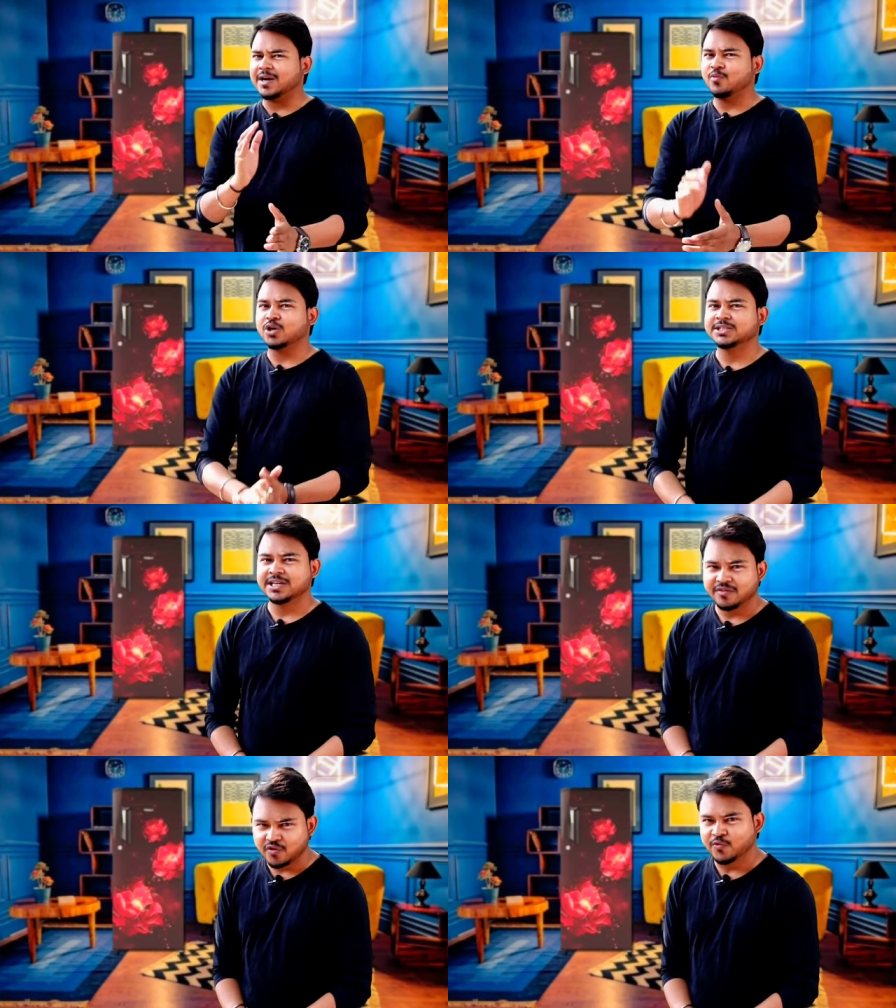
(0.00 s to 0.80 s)
अनबॉक्सिंग
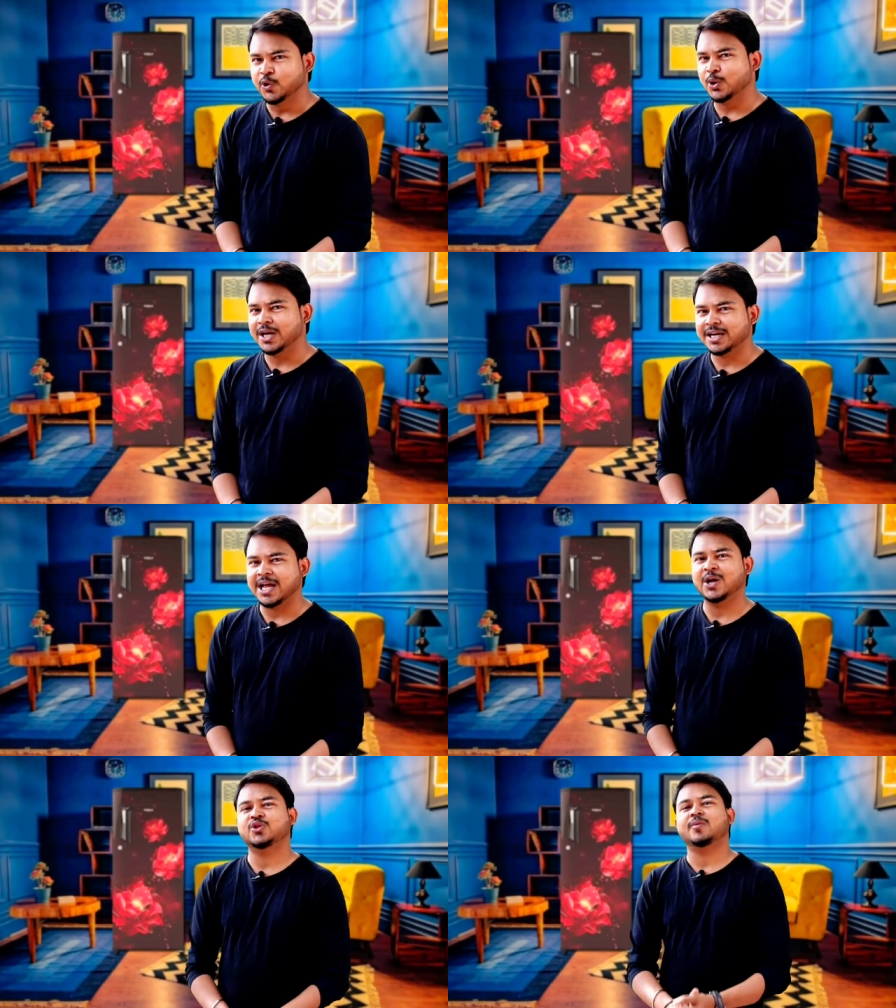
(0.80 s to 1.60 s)
रिव्यू वीडियो देखना
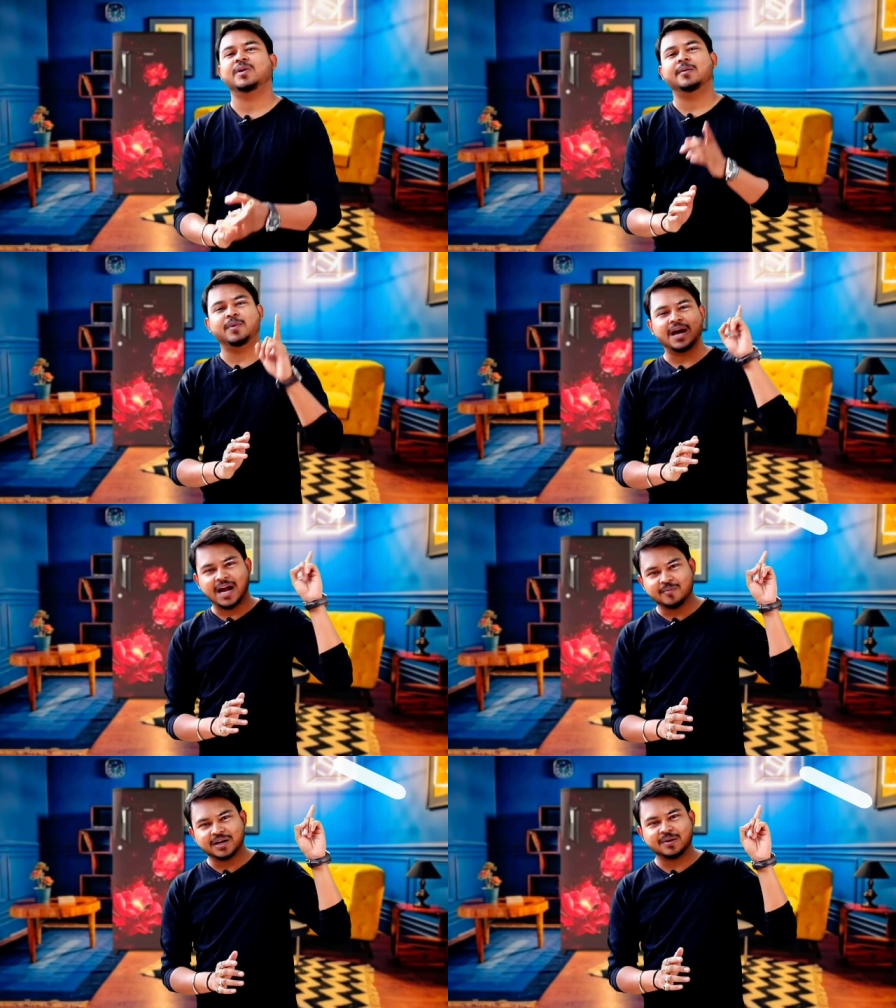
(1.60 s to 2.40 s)
है तो आप यहाँ पे
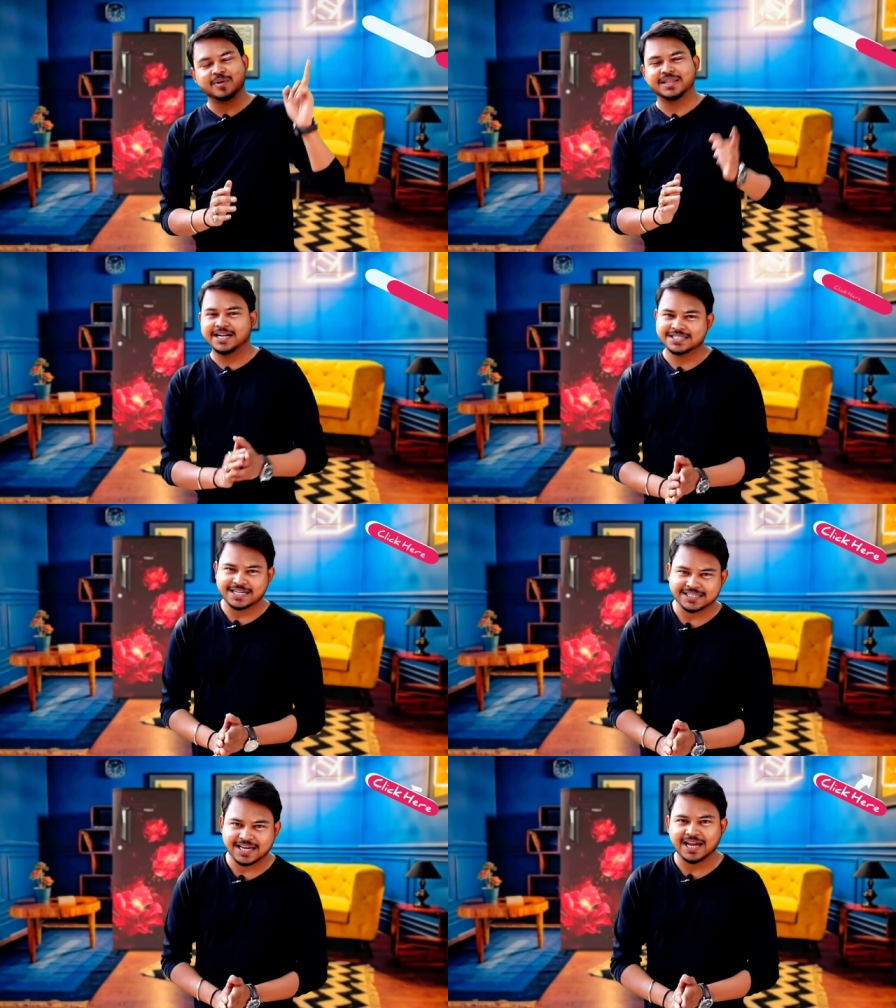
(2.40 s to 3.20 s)
आई बटन में देख
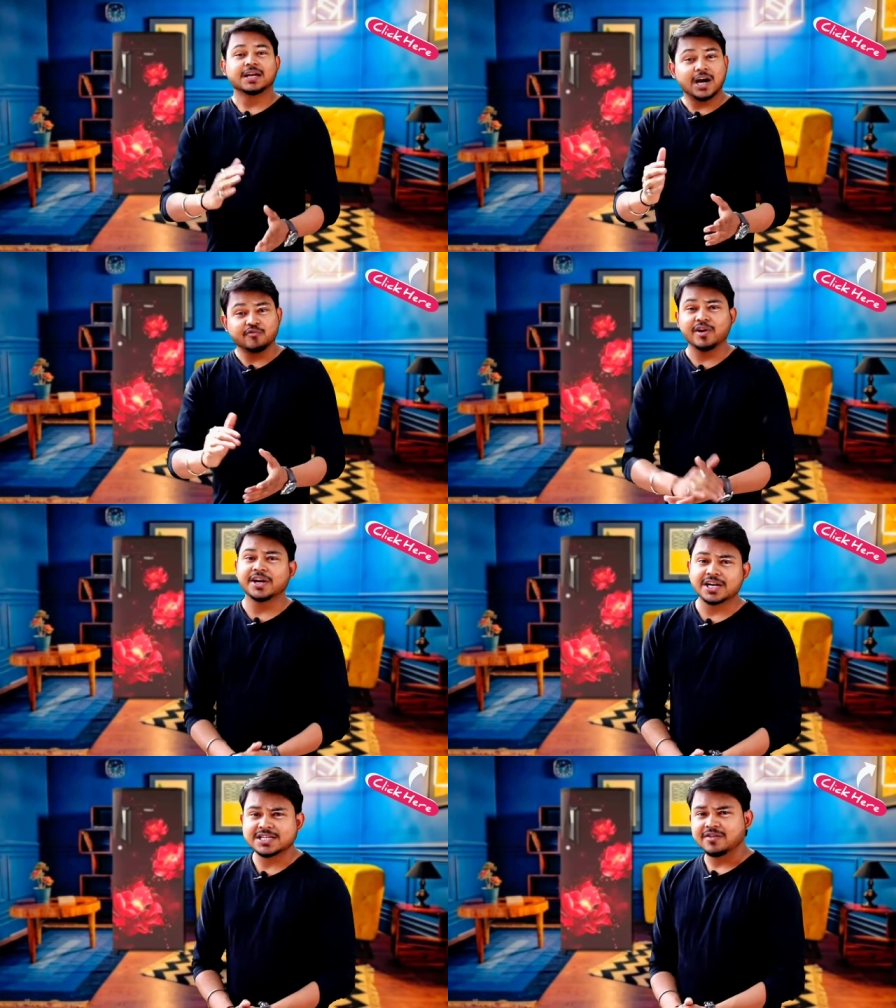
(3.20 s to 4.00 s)
सकते हैं काफी
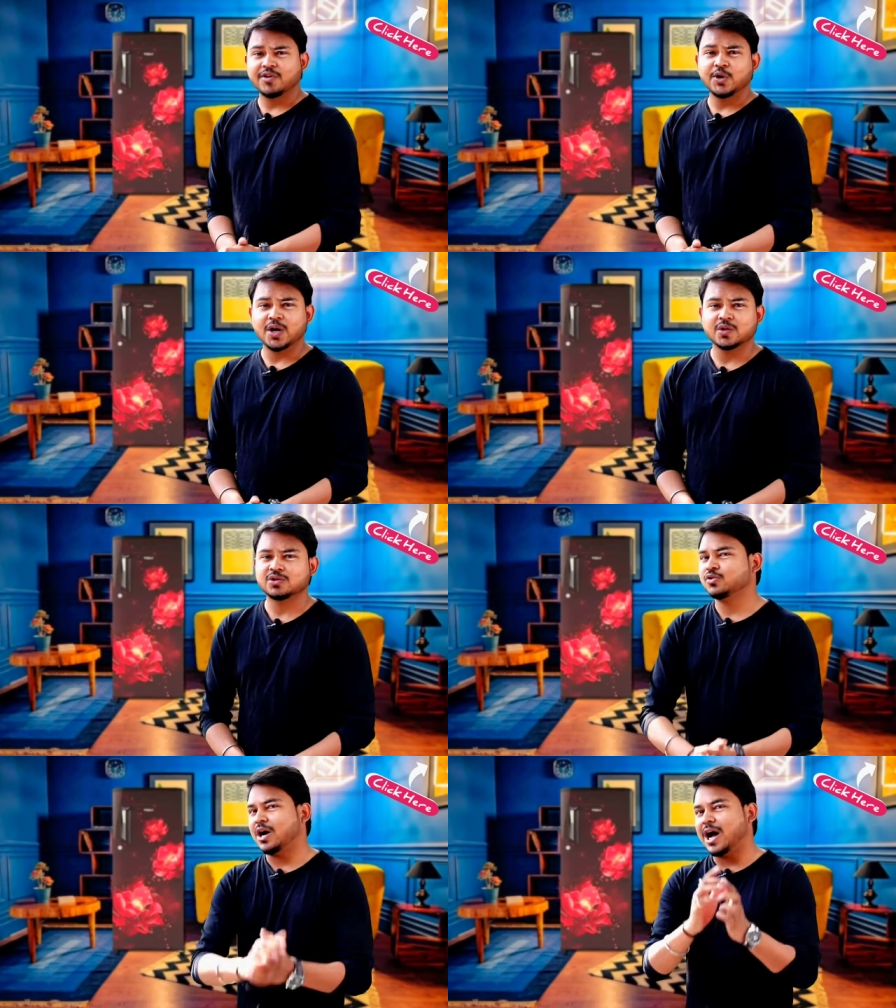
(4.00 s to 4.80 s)
इंटरेस्टिंग वीडियो है
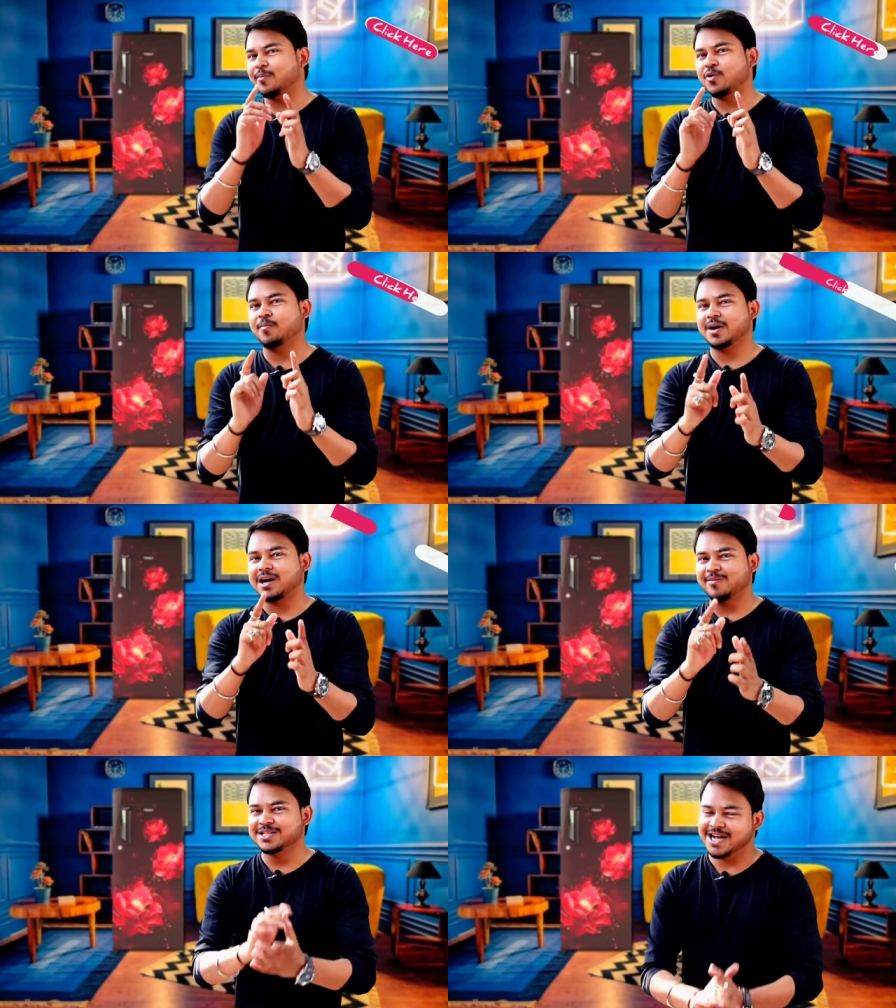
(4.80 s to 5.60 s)
दोस्तों आपको
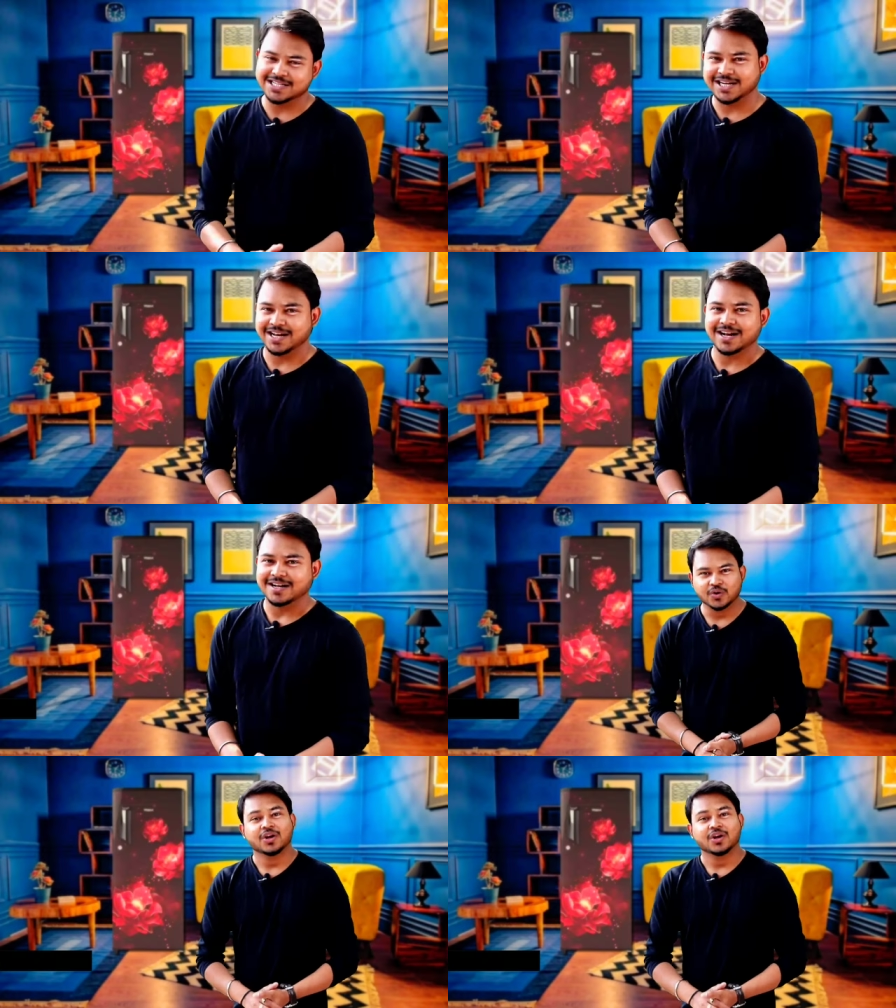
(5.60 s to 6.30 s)
पक्का मजा आ जाएगा